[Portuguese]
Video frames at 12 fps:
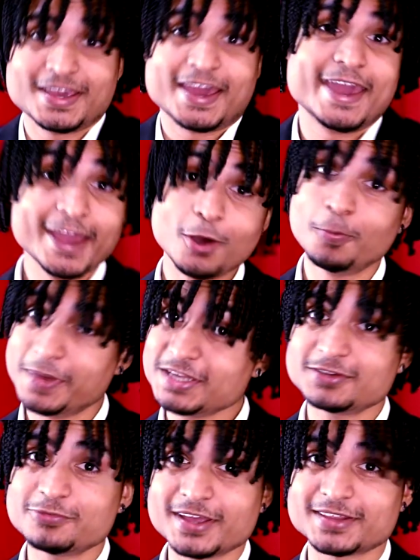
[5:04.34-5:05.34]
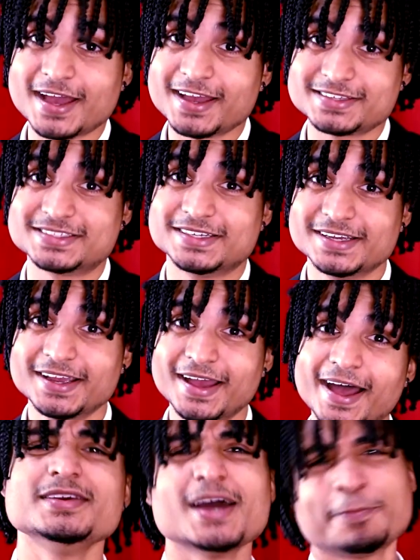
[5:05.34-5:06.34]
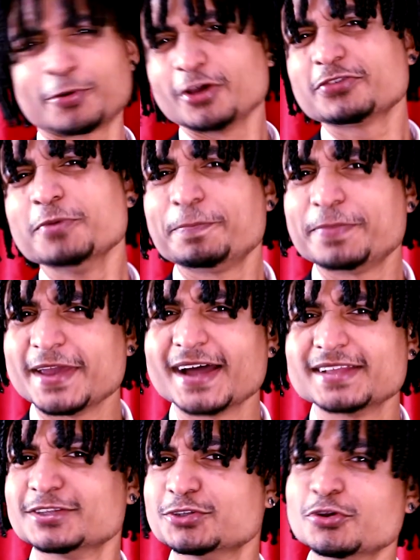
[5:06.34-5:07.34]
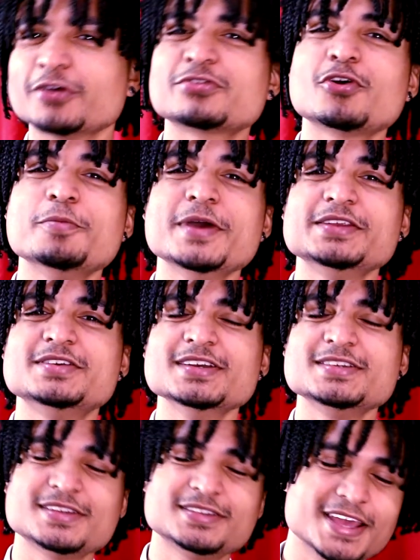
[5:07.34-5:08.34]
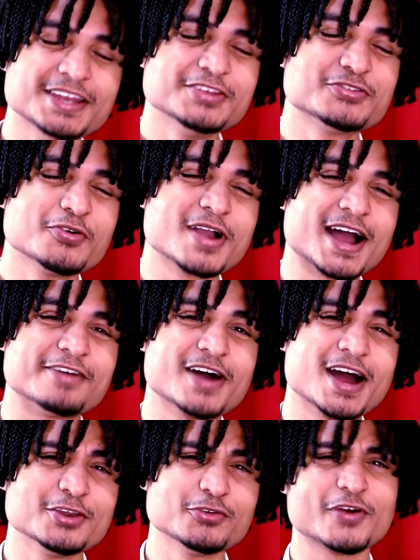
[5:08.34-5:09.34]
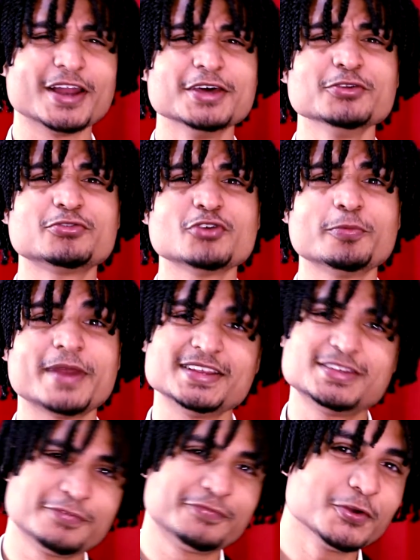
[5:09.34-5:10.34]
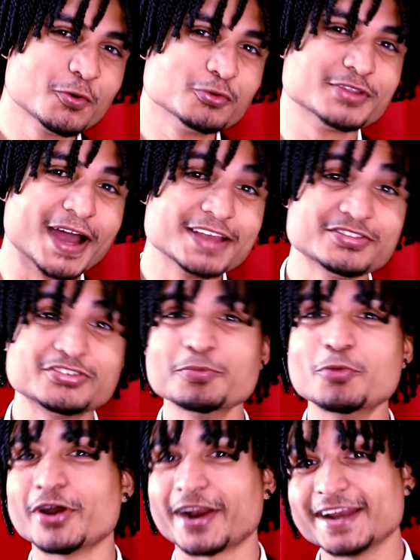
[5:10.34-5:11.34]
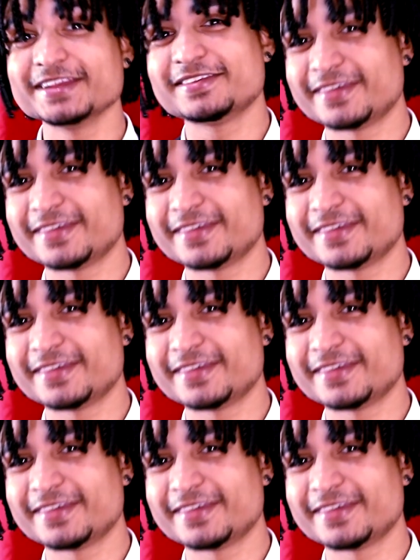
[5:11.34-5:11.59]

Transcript: e é realmente verdade. E a próxima piada é do nosso comediante Denison Carvalho falando sobre a dificuldade de morar em